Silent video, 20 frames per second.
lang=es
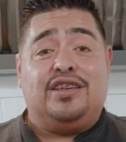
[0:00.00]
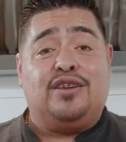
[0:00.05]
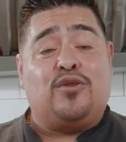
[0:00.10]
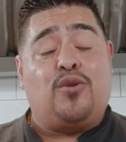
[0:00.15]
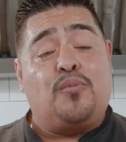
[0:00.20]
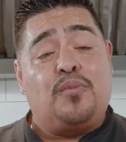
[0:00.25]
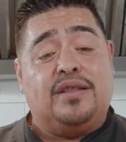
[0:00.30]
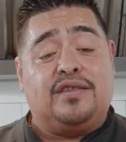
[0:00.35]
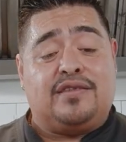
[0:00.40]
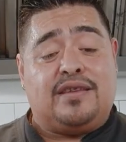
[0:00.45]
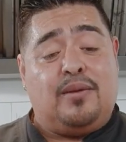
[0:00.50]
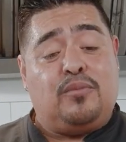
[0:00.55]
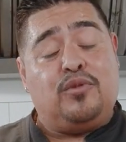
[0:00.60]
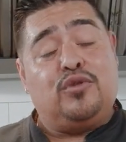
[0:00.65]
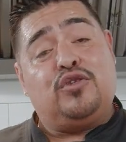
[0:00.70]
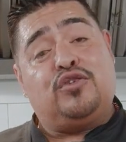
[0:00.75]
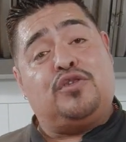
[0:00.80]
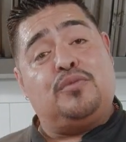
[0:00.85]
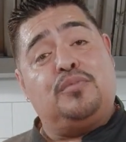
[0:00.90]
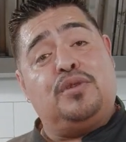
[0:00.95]
y
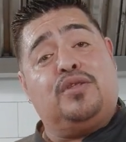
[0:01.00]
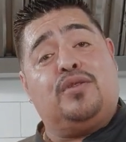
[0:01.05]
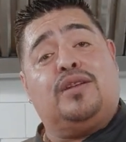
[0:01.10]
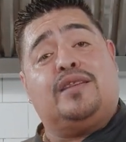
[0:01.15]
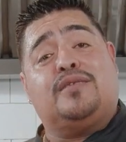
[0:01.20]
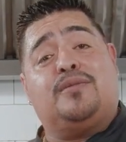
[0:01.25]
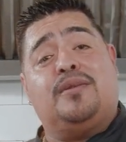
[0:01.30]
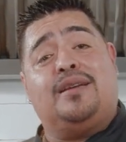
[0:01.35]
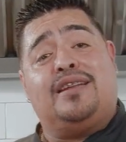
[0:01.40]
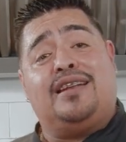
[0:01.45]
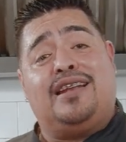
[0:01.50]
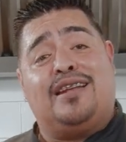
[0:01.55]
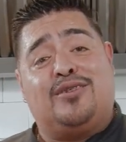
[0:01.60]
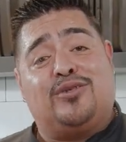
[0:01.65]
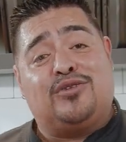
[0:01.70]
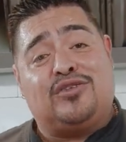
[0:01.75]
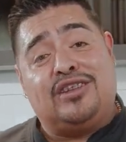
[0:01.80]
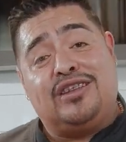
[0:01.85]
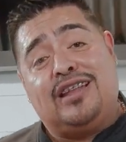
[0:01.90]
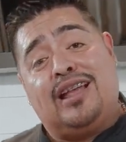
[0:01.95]
comenzamos. Los invito a que se vengan a la
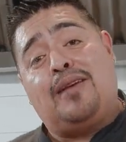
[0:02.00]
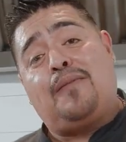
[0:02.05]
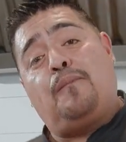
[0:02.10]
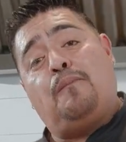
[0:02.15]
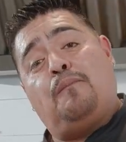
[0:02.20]
cocina.